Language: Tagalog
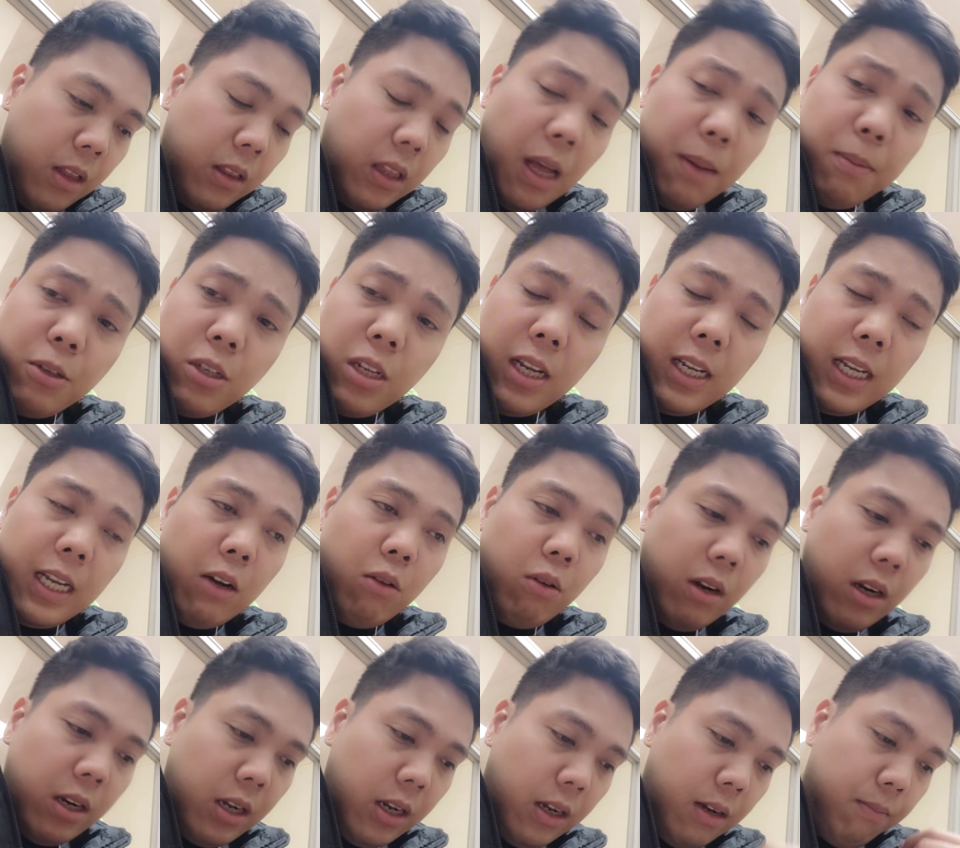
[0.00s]
Tapos nagyan ko
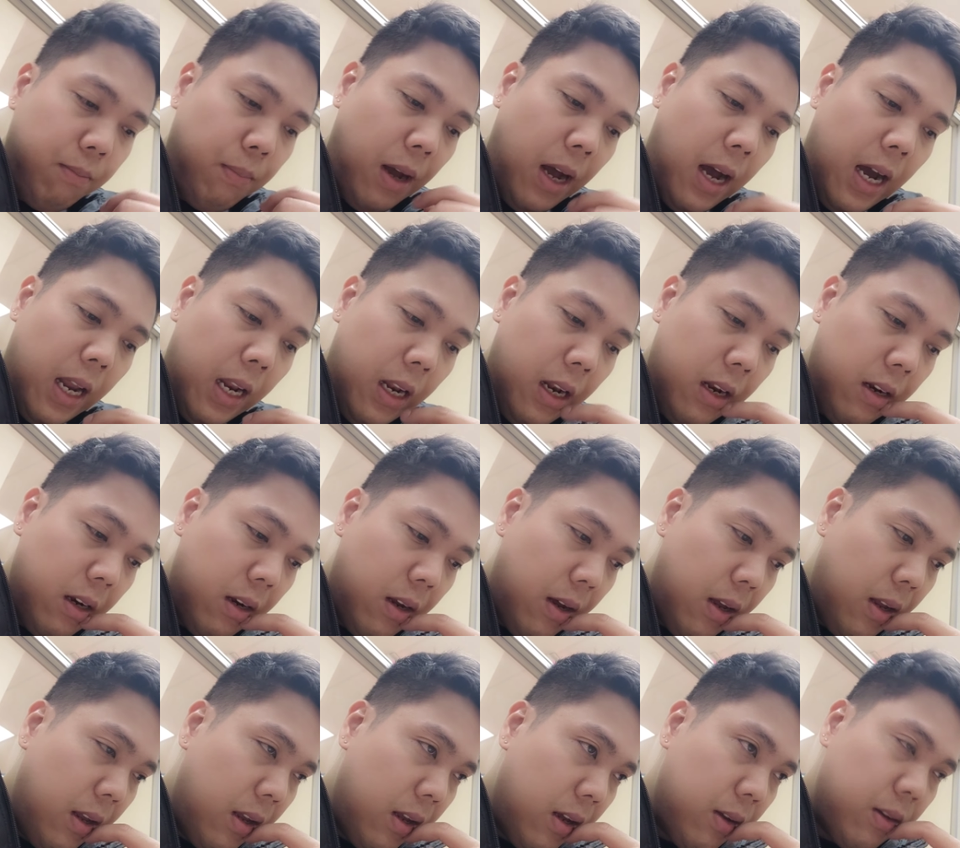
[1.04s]
lang ng pangalan,
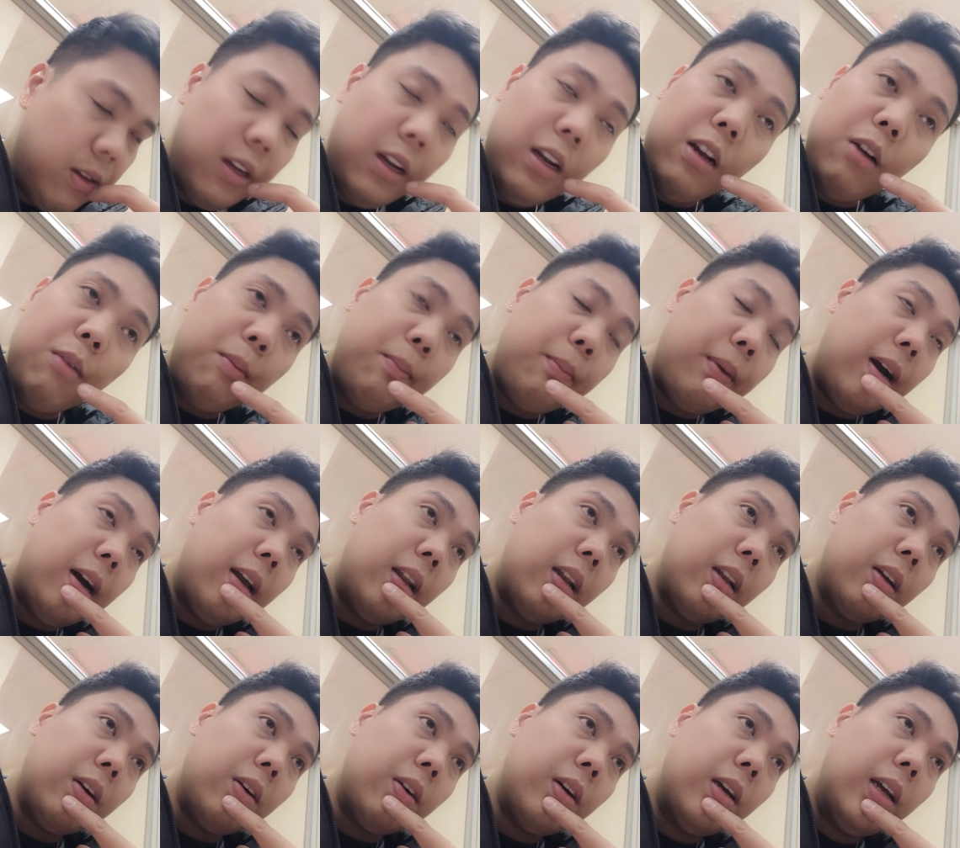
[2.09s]
ay, nilagyan ko pangalan
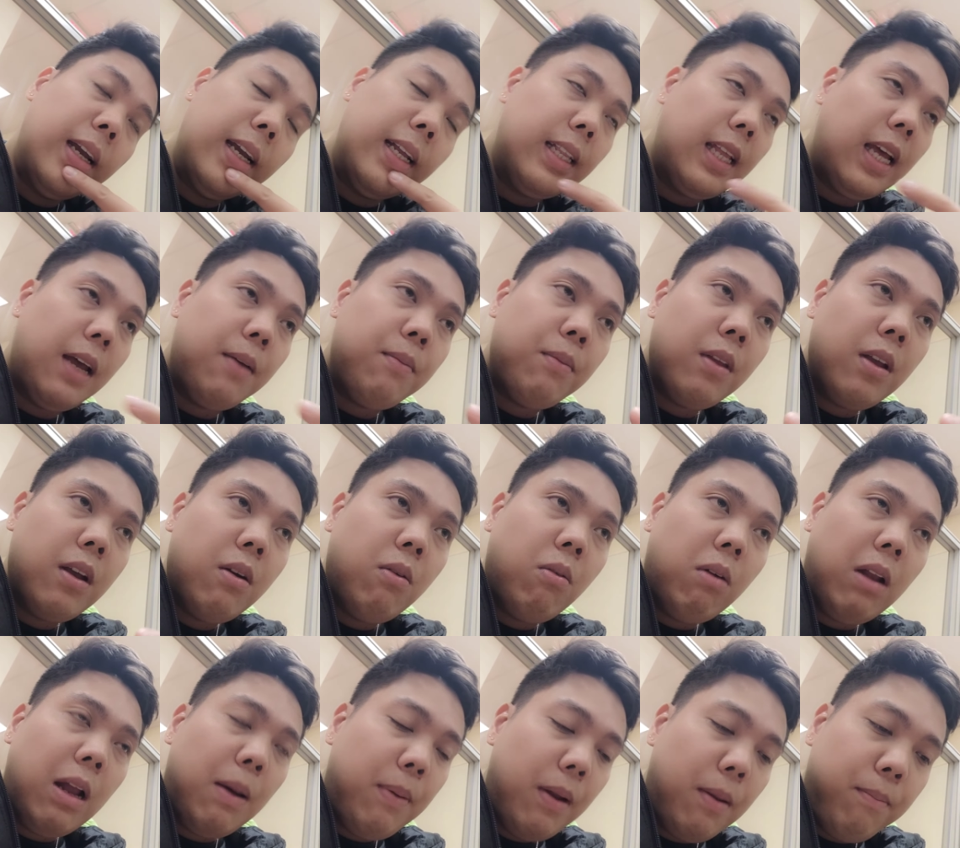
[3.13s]
ko. Hindi,
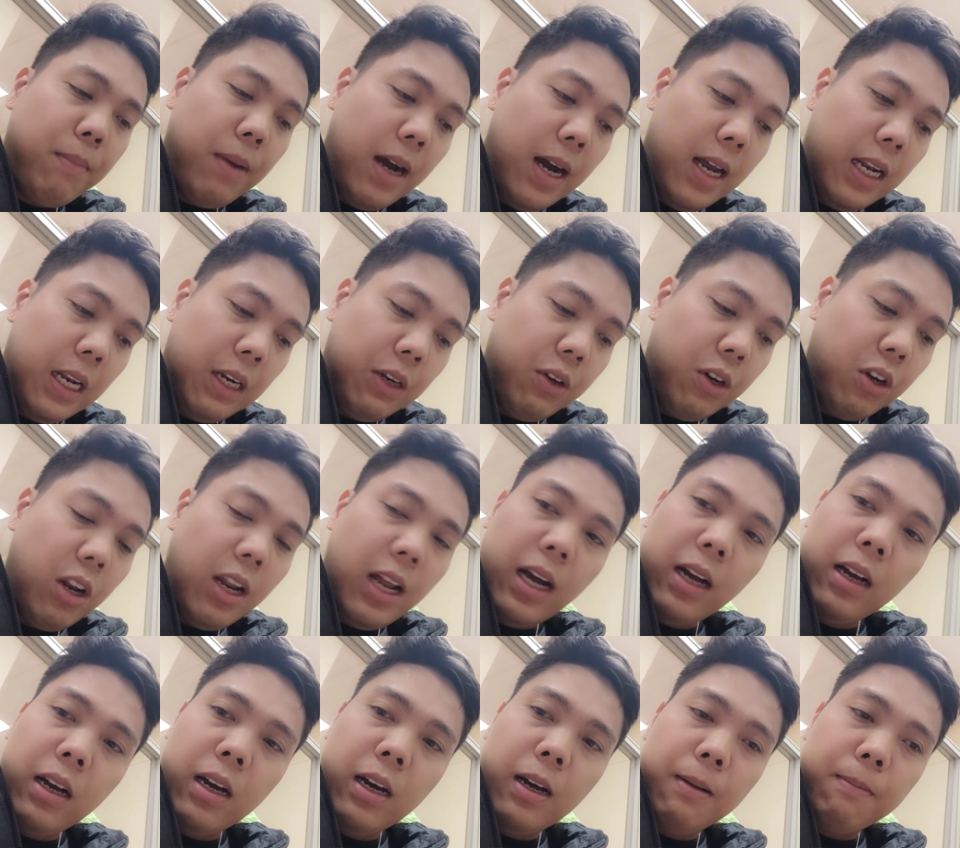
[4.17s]
wala pa ng pangalan ko, ano lang,
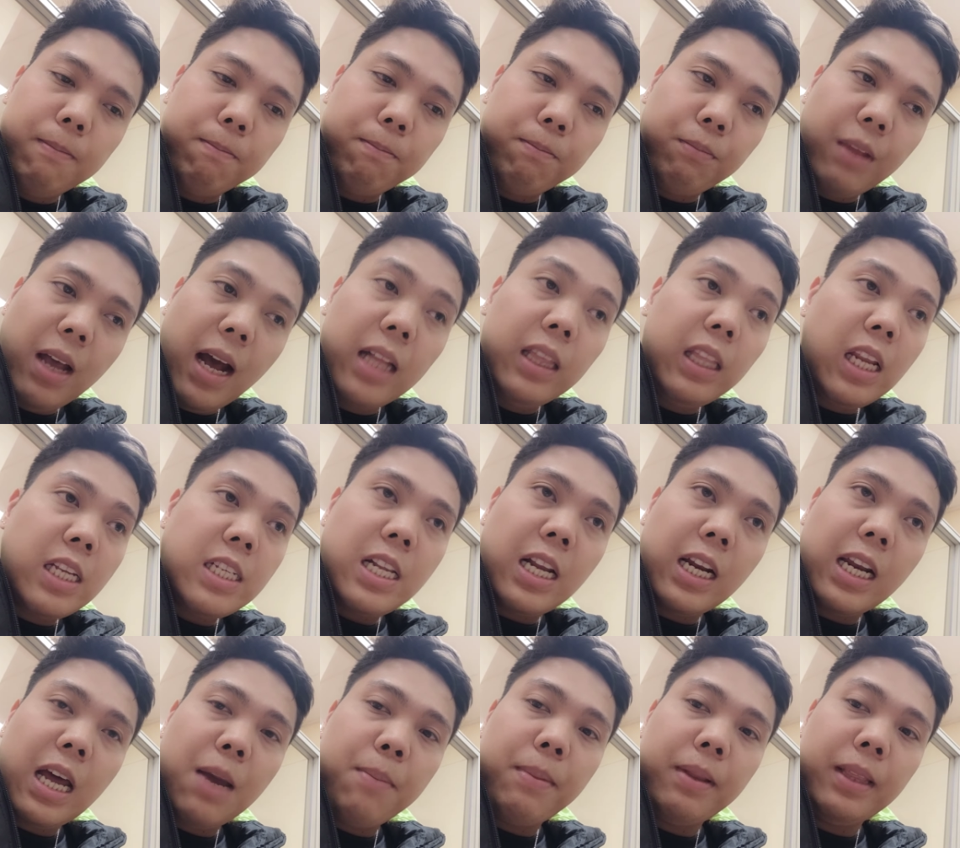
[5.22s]
um, address
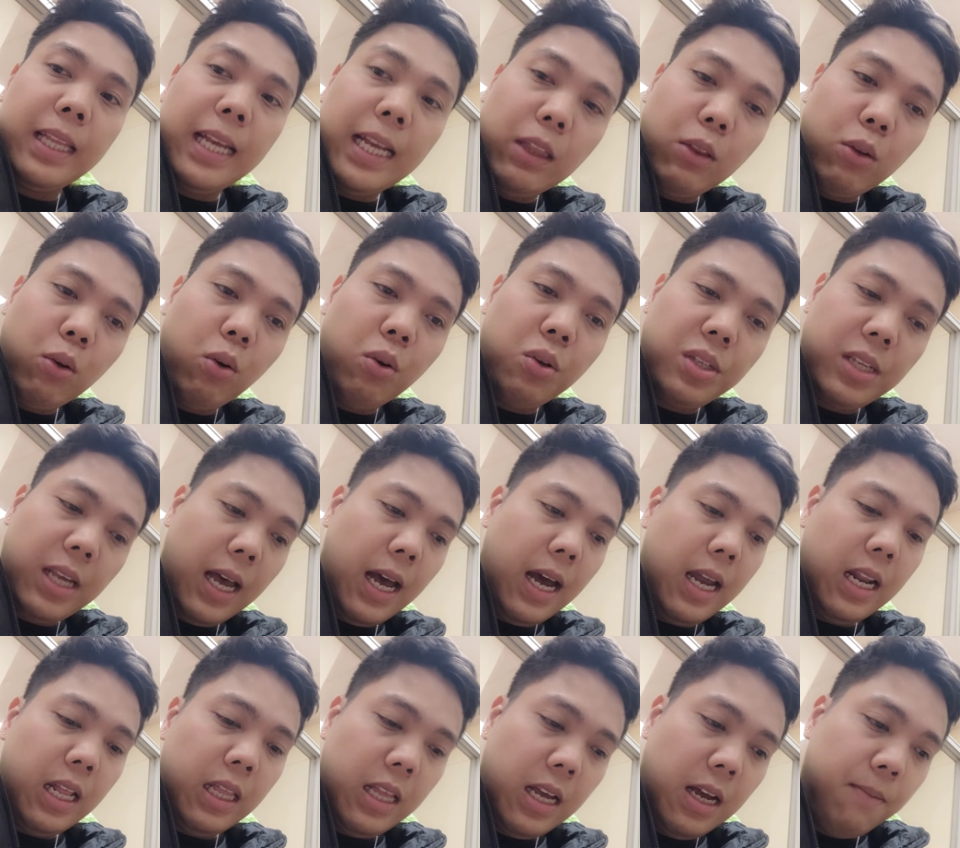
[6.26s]
lang namin dito sa
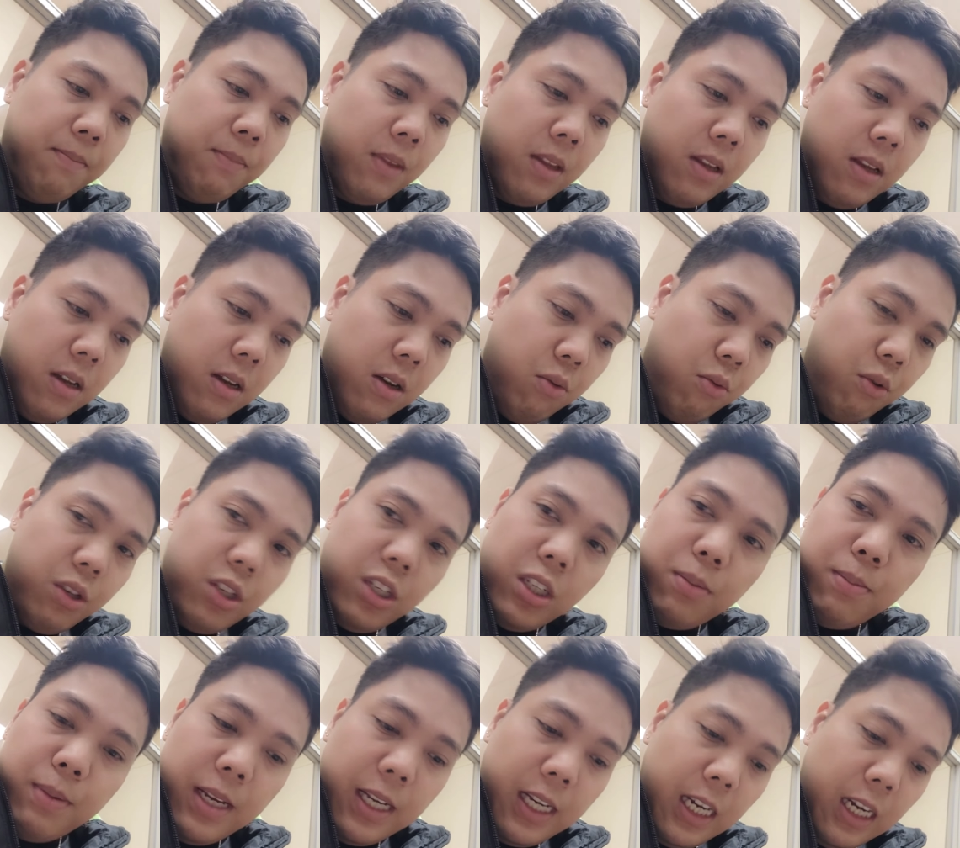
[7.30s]
Canada, which is
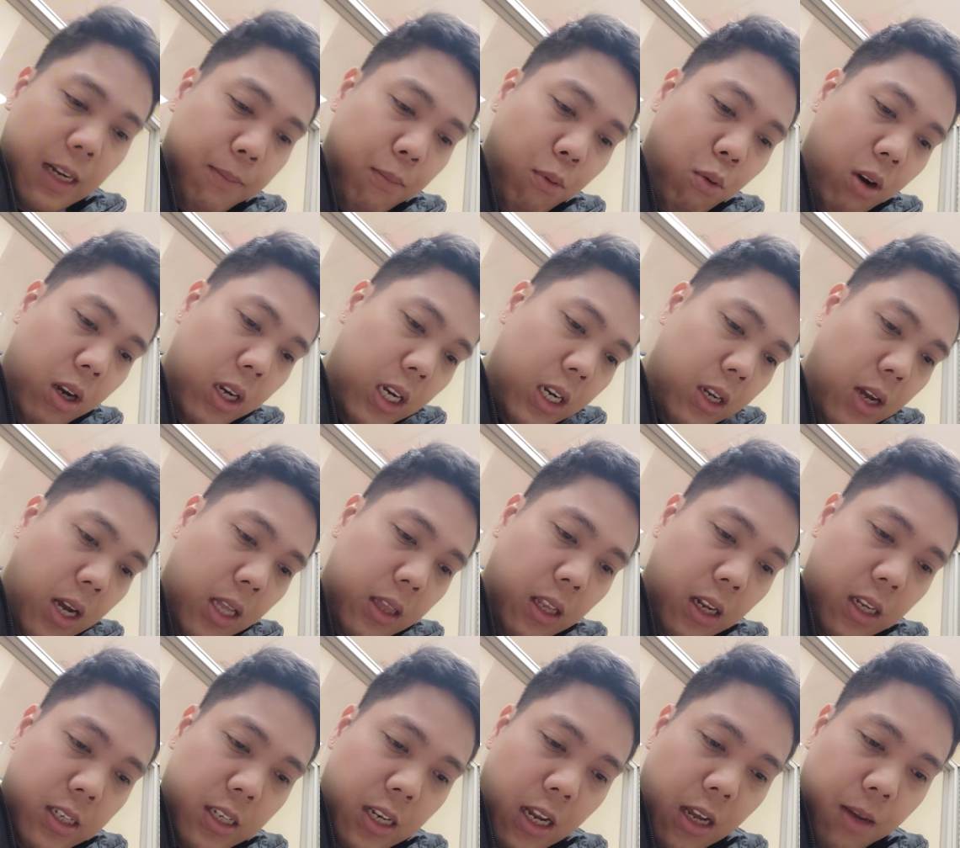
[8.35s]
binigay na po kanina yung
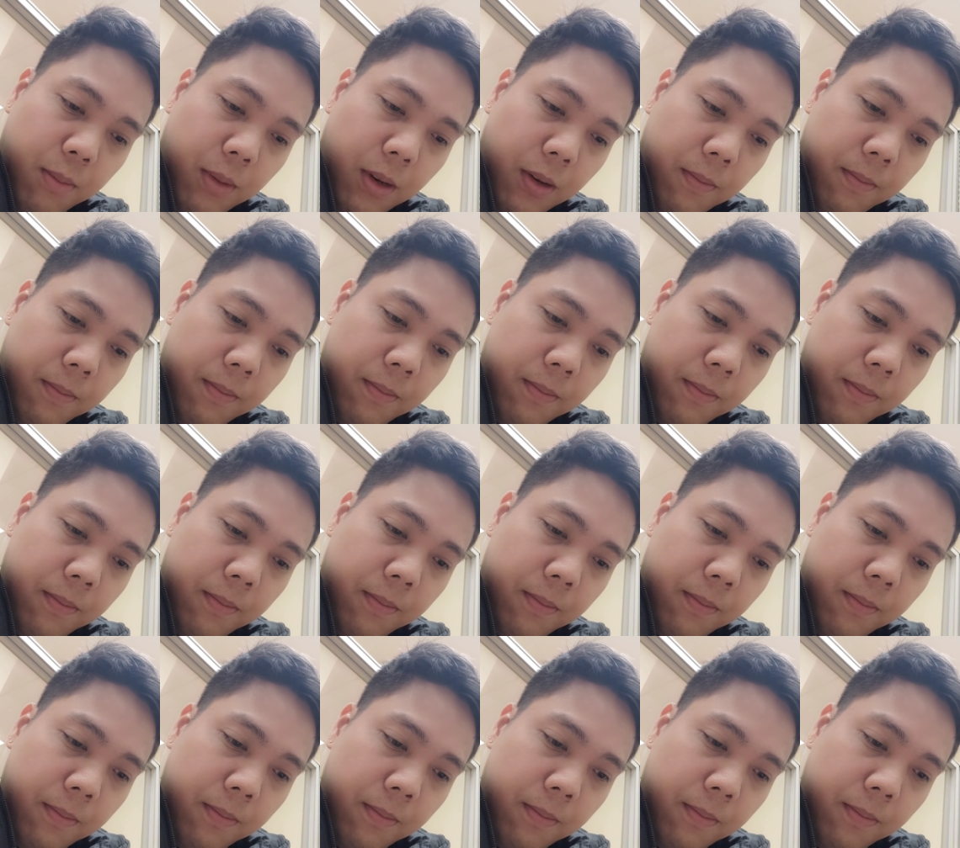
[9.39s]
address namin.